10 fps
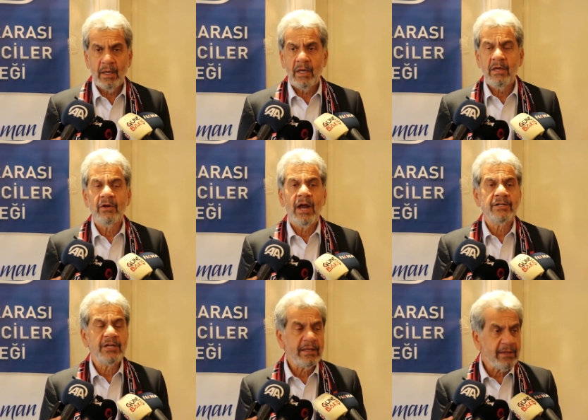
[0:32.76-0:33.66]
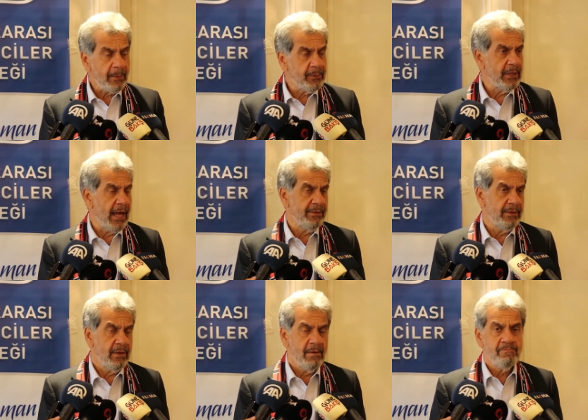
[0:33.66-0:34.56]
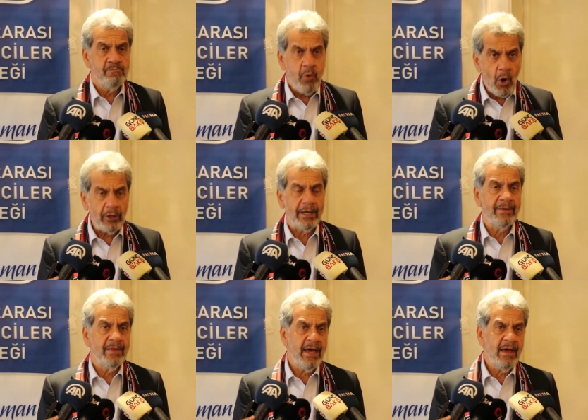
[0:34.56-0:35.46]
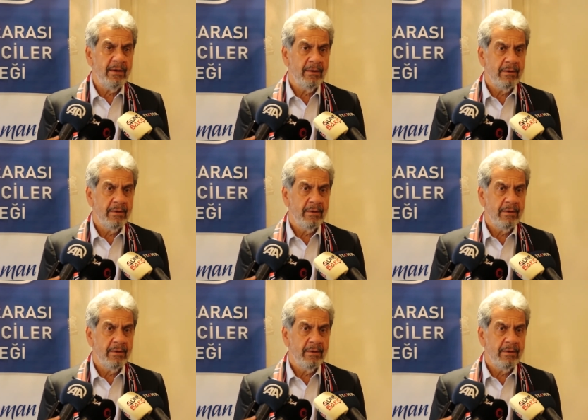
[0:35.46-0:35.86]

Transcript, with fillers: ihracat yapılan bölgede